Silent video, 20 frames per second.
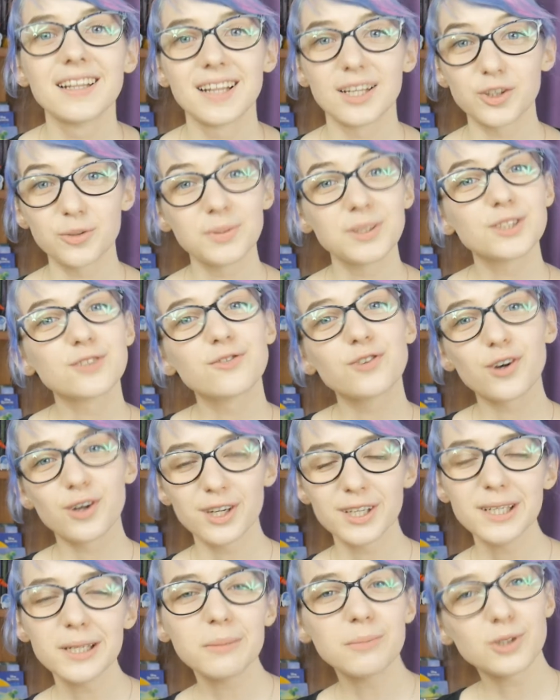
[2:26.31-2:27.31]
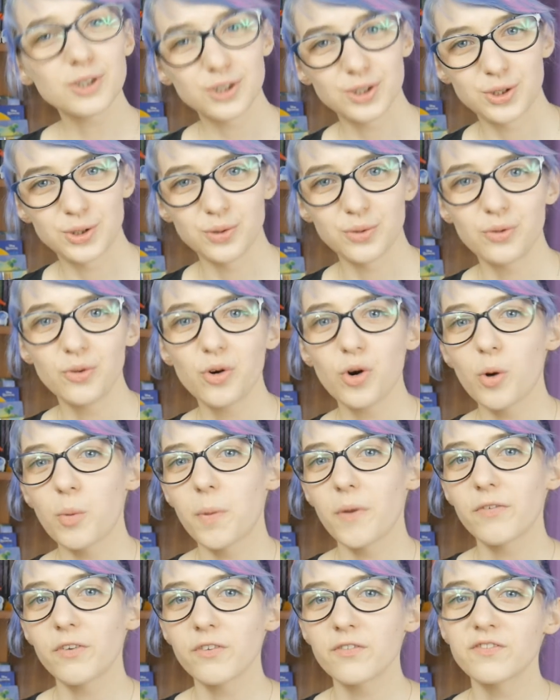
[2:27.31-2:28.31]
Natomiast w kolejnym odcinku
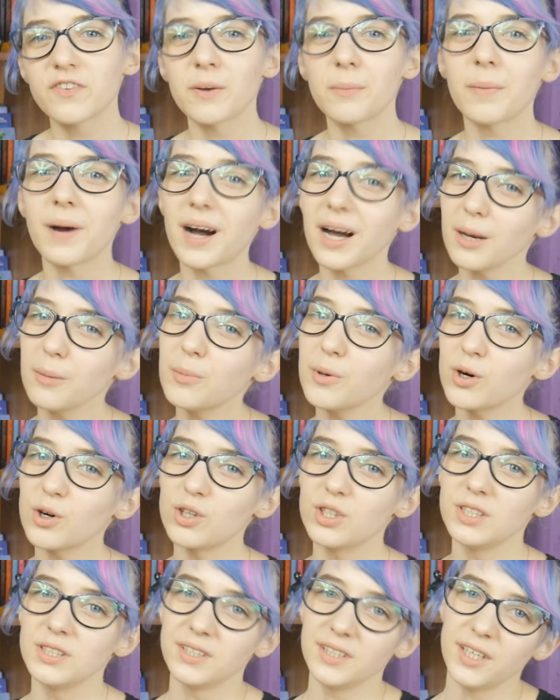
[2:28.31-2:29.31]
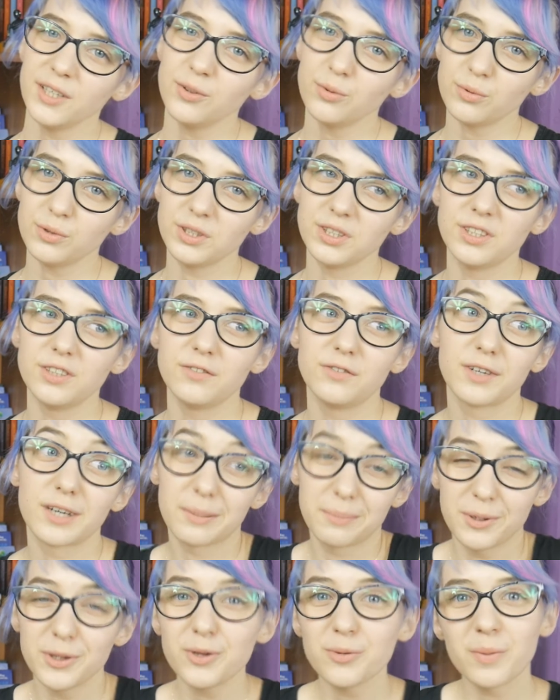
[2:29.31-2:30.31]
opowiem Wam albo o linieniu i
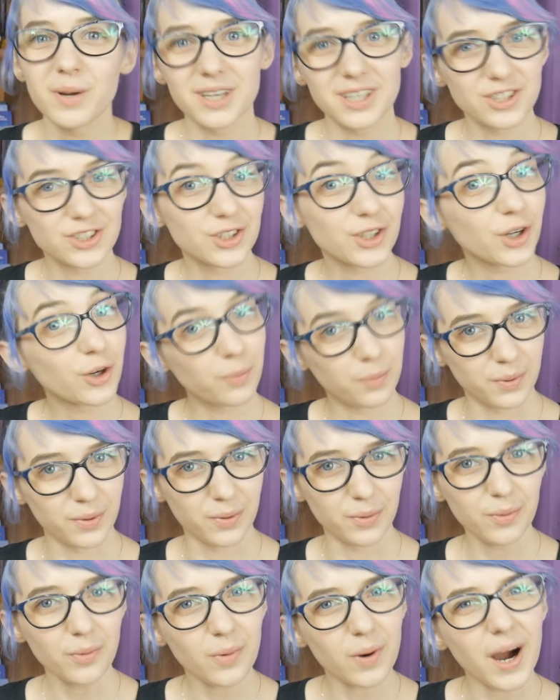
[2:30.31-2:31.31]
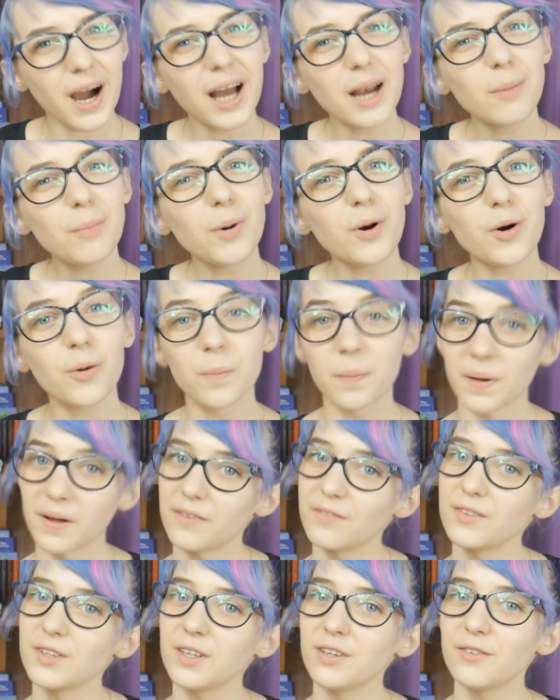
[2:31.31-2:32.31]
wyrabieniu magicznego pyłu, albo o
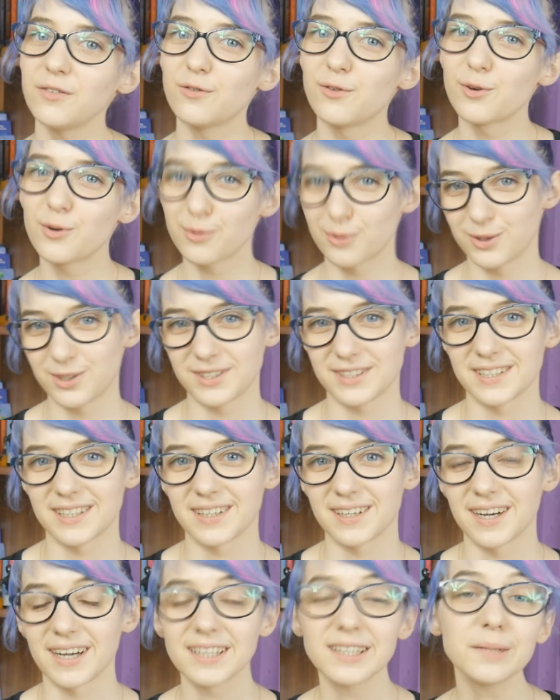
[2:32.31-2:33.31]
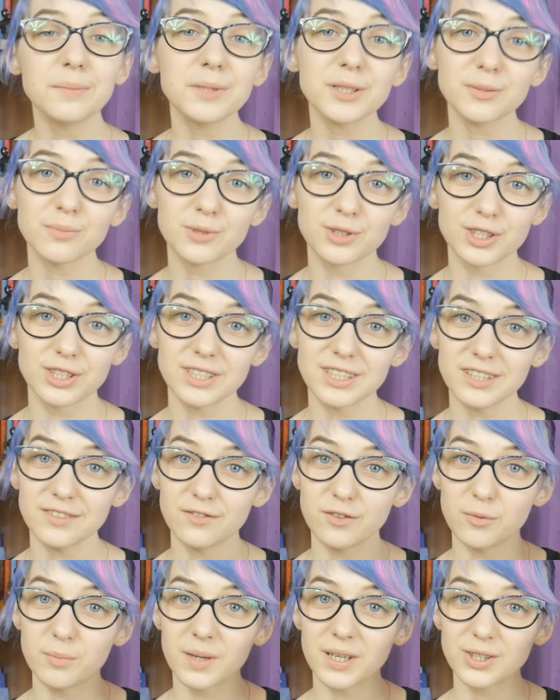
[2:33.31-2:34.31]
pewnej wróżce, a temat możecie
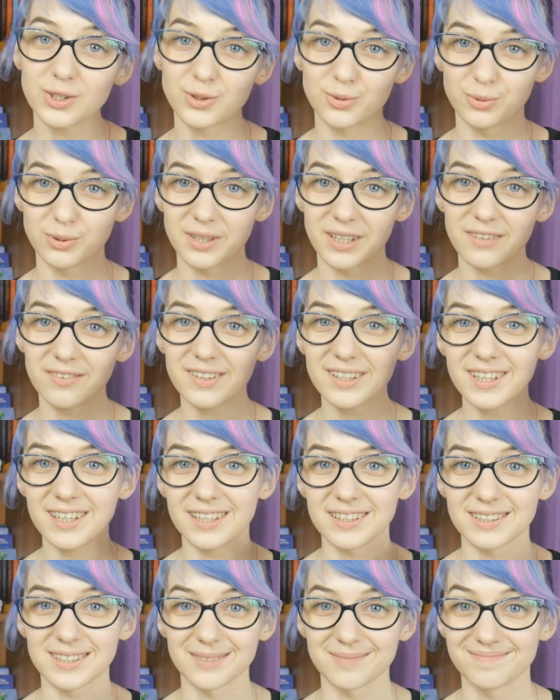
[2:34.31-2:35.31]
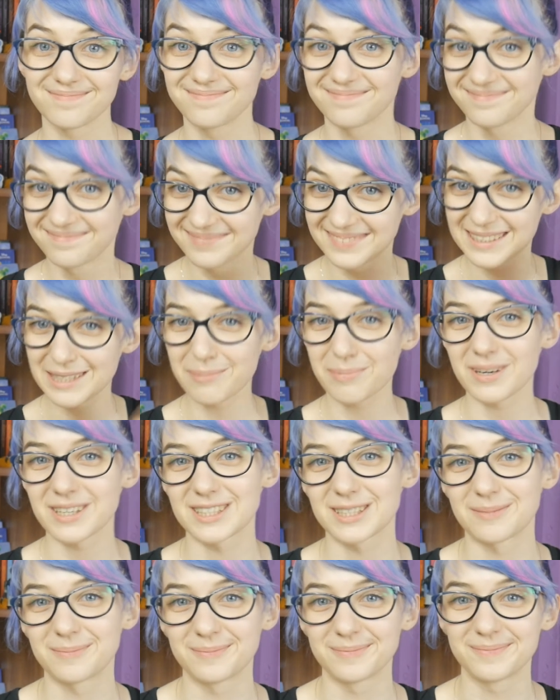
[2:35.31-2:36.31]
wybrać tutaj w ankiecie.
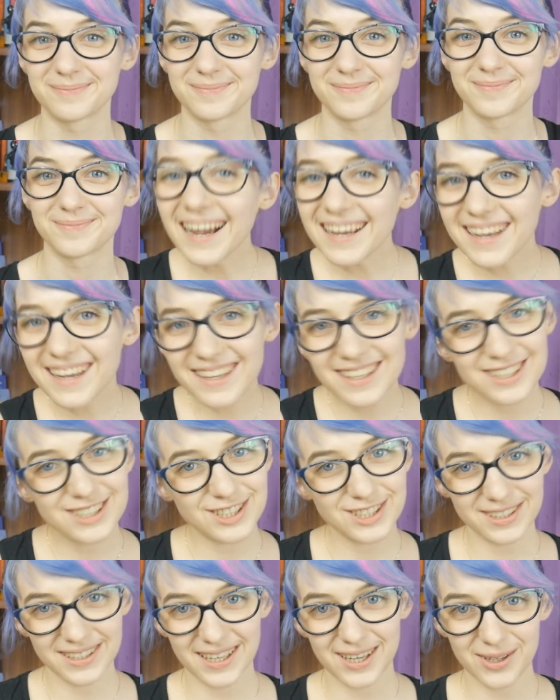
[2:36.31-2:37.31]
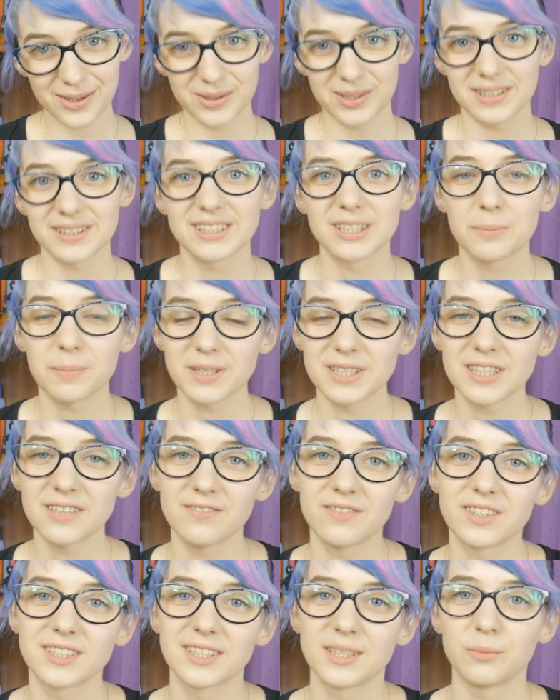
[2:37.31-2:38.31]
Zapraszam! A ja jeszcze na koniec
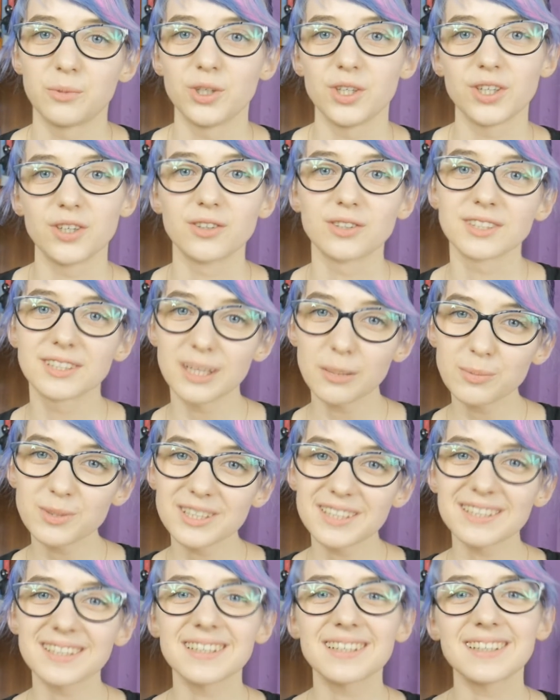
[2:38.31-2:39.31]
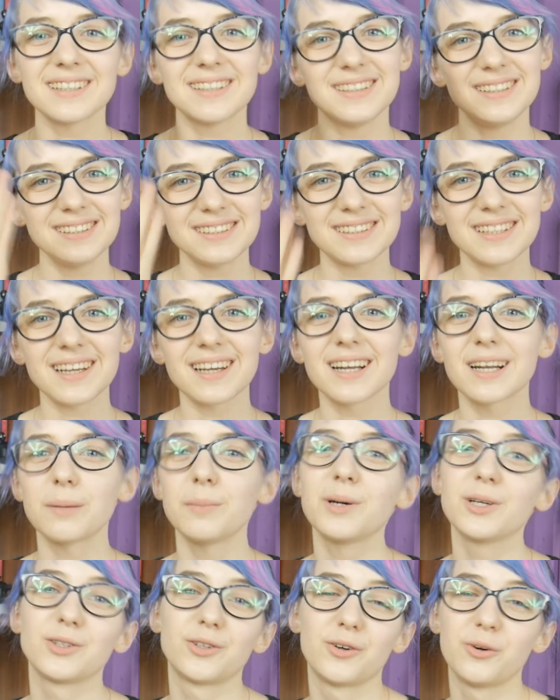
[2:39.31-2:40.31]
zapraszam Was na mojego Snapchata,
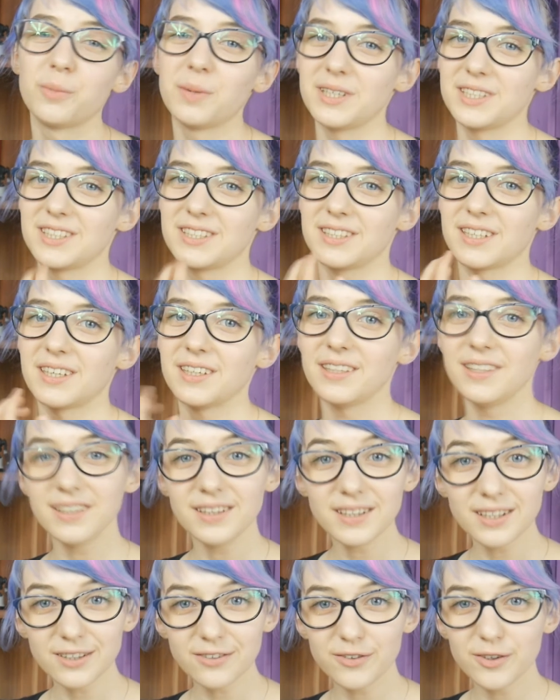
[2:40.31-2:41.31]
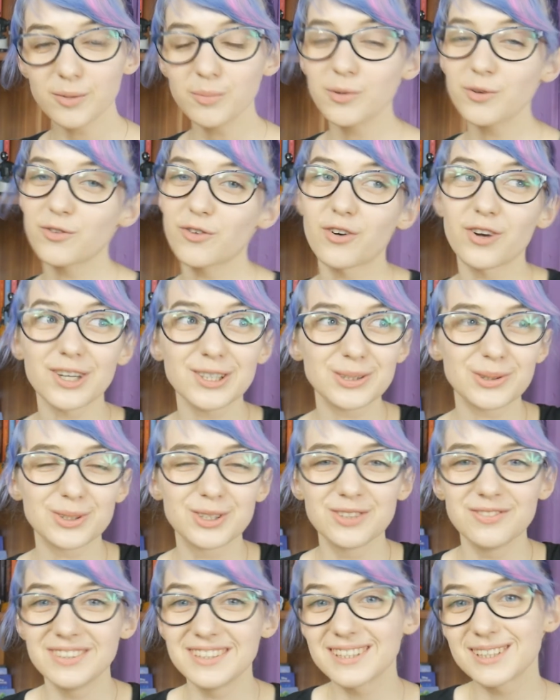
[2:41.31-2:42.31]
Instagrama do obejrzenia innych filmów oraz
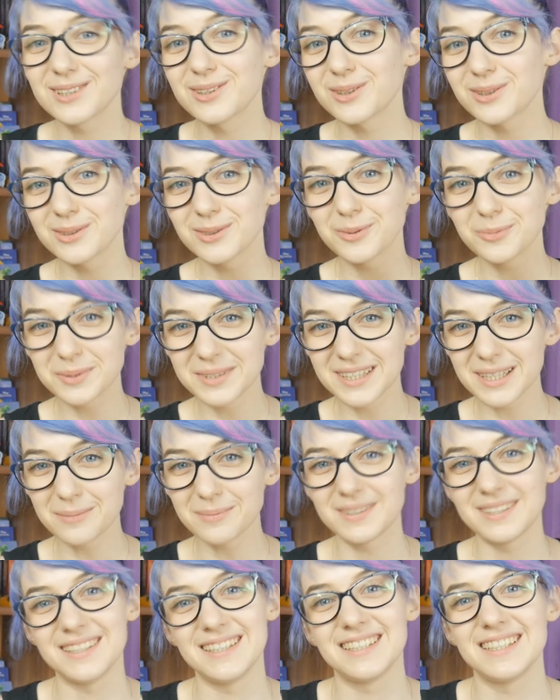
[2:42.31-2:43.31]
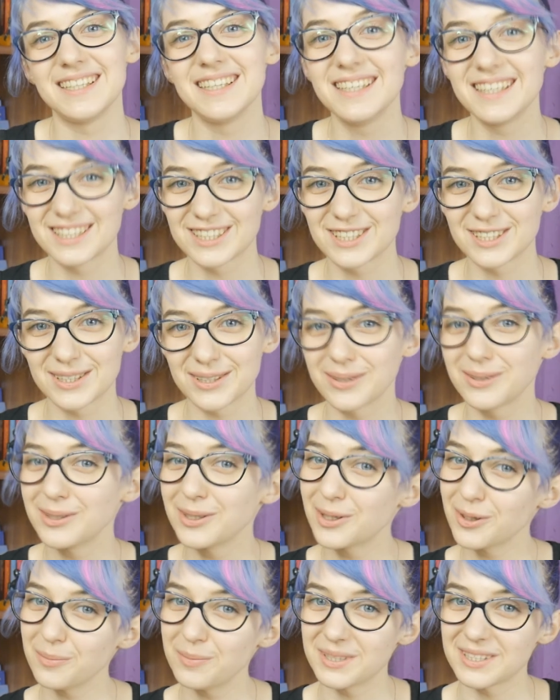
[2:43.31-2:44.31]
oczywiście do subskrypcji, jeśli jeszcze tego
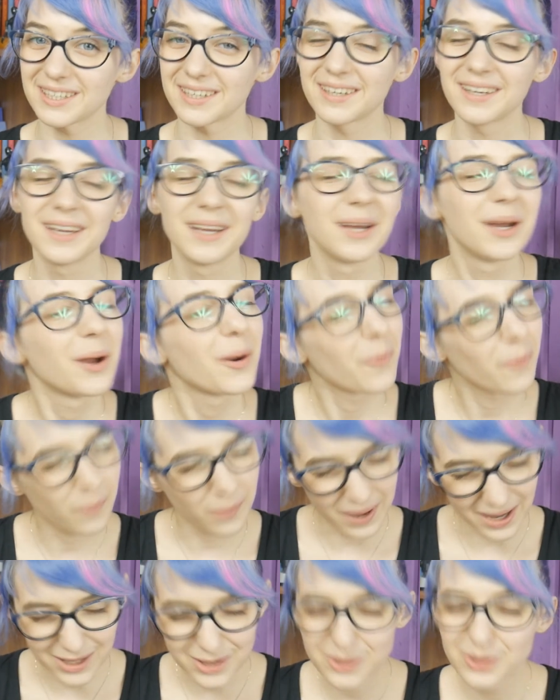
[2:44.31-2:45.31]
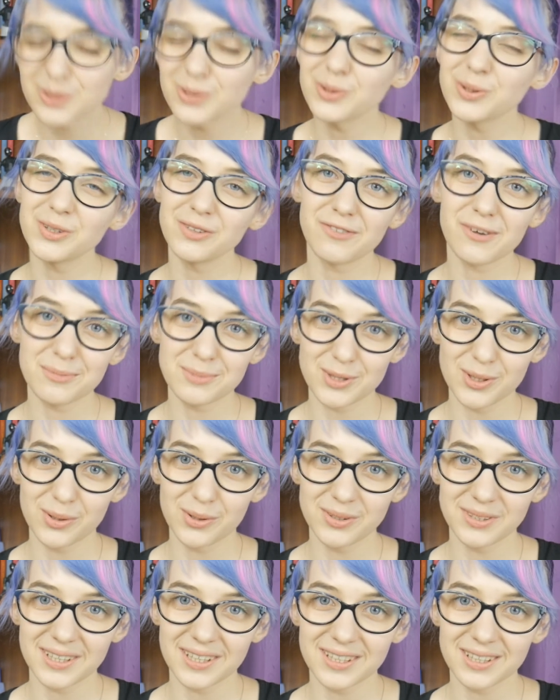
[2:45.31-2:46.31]
nie robicie. Bardzo dziękuję Wam za
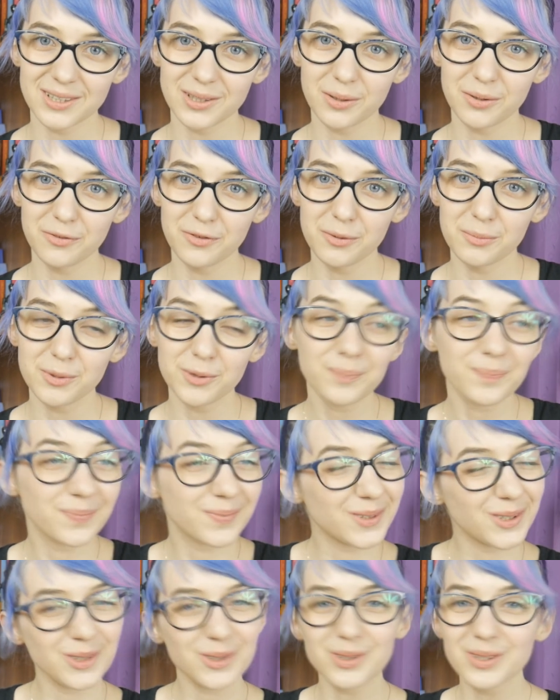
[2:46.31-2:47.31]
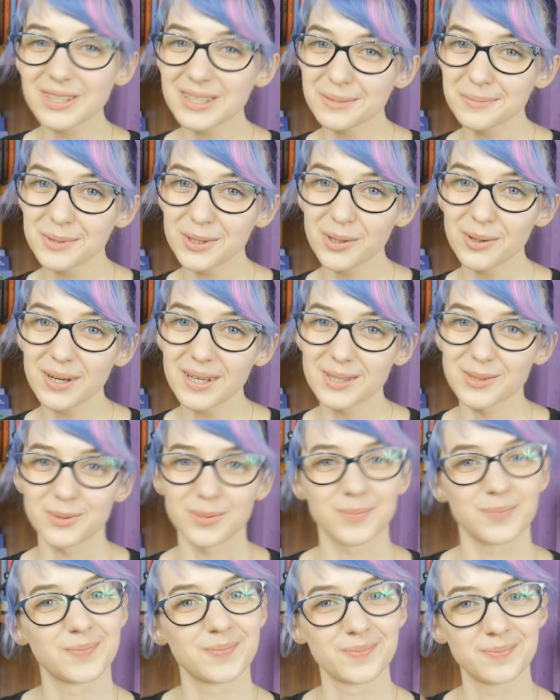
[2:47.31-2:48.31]
oglądanie tego filmu, no i do następnego razu.